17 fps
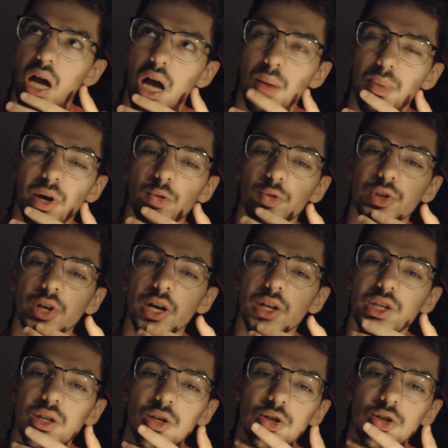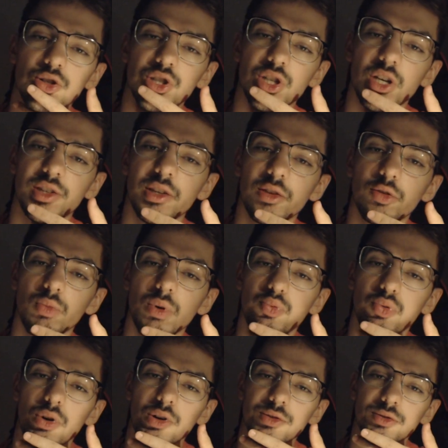Après le trading, euh, j'ai laissé tomber
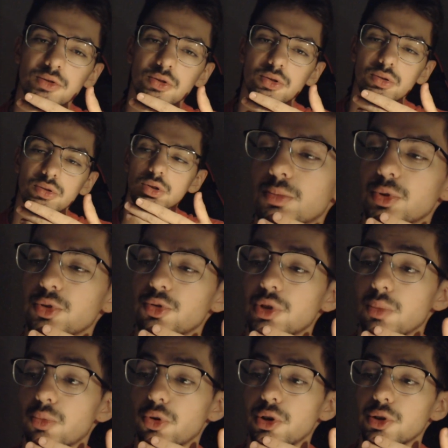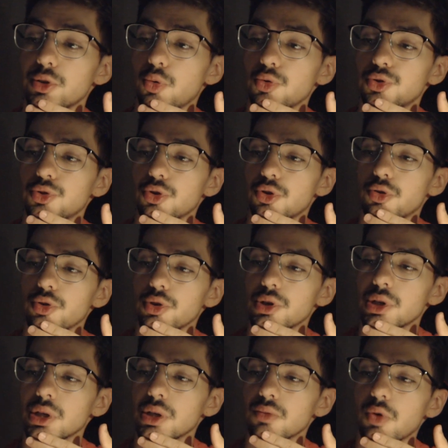pour l'instant parce que ça me prenait trop de temps
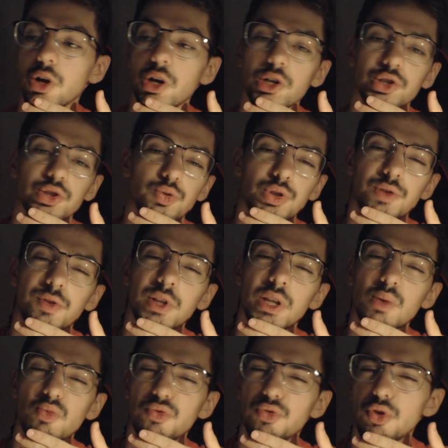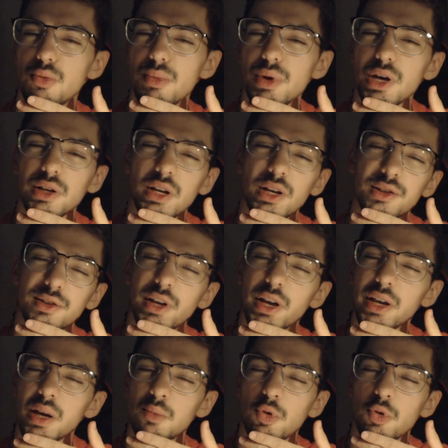et voilà, j'ai aussi fait des moves de merde là
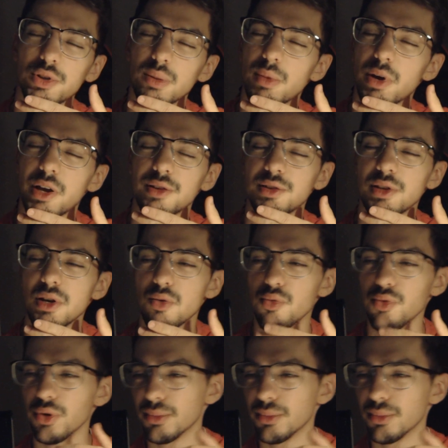dernièrement, ça m'a cassé les couilles.